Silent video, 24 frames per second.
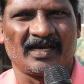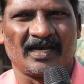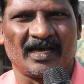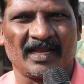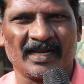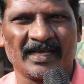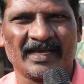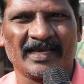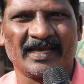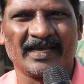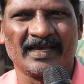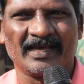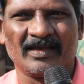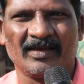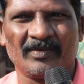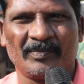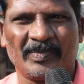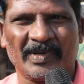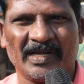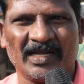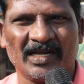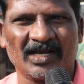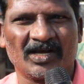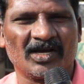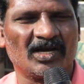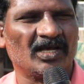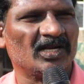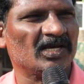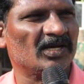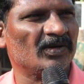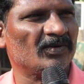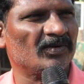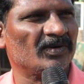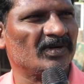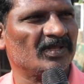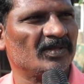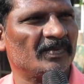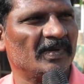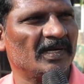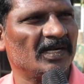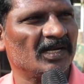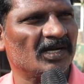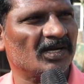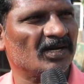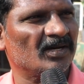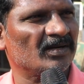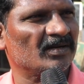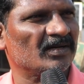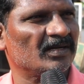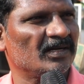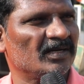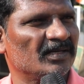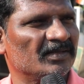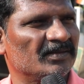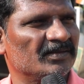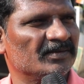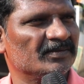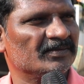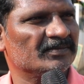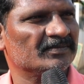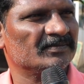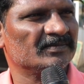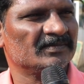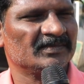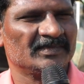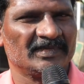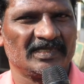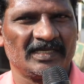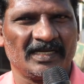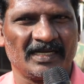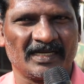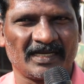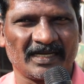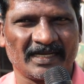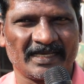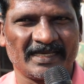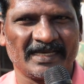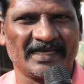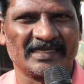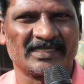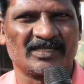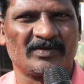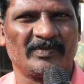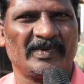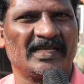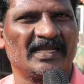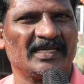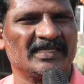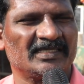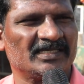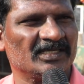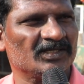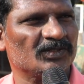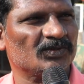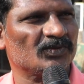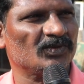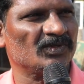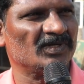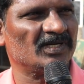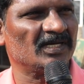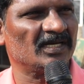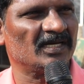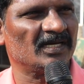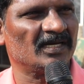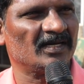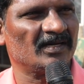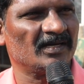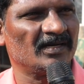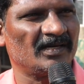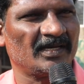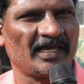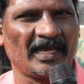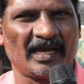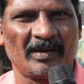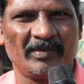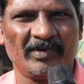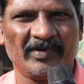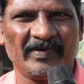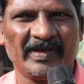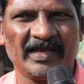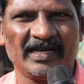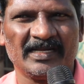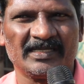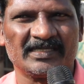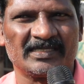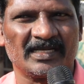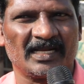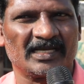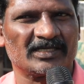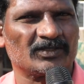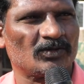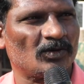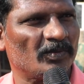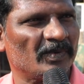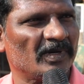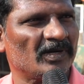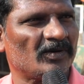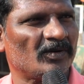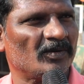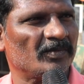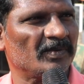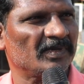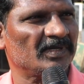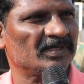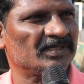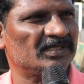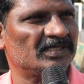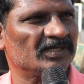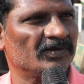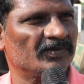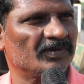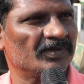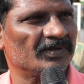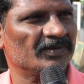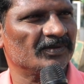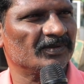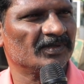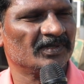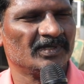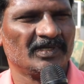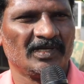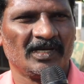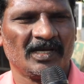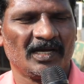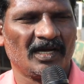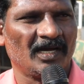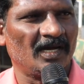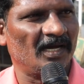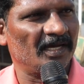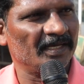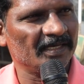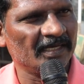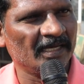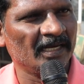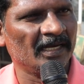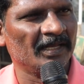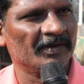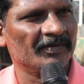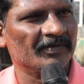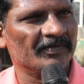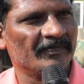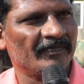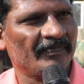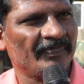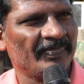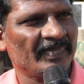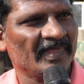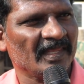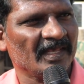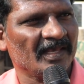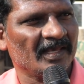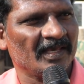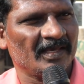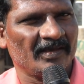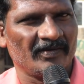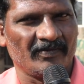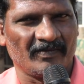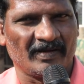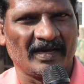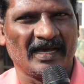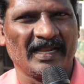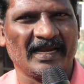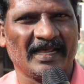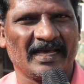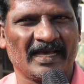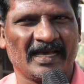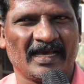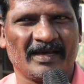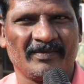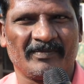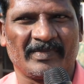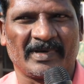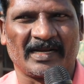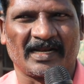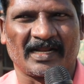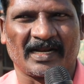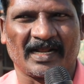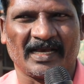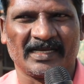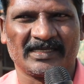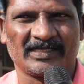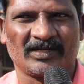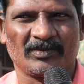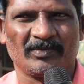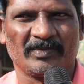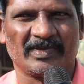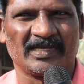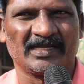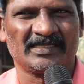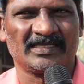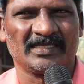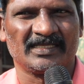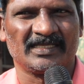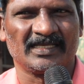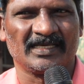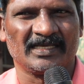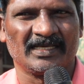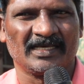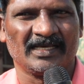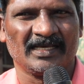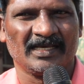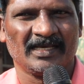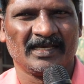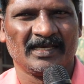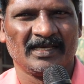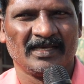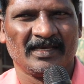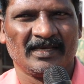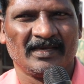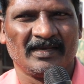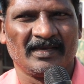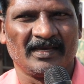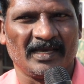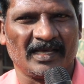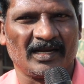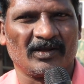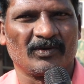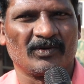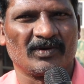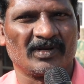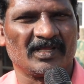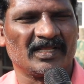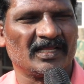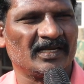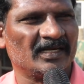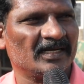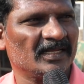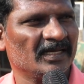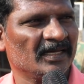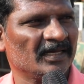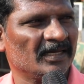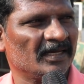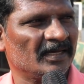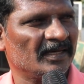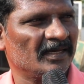అలాగే పెళ్లి కానుక ఉండేది పెళ్లి కానుక లేదు ఇంటర్ క్యాస్ట్ మ్యారేజ్ చేసుకుంటే యాభై వేల నుంచి లక్ష రూపాయల రూపాయలు ఇచ్చేవారు అయ్యి లేవు ఇవాళ మన రాష్ట్రం పరిస్థితి ఎలా ఉన్నదంటే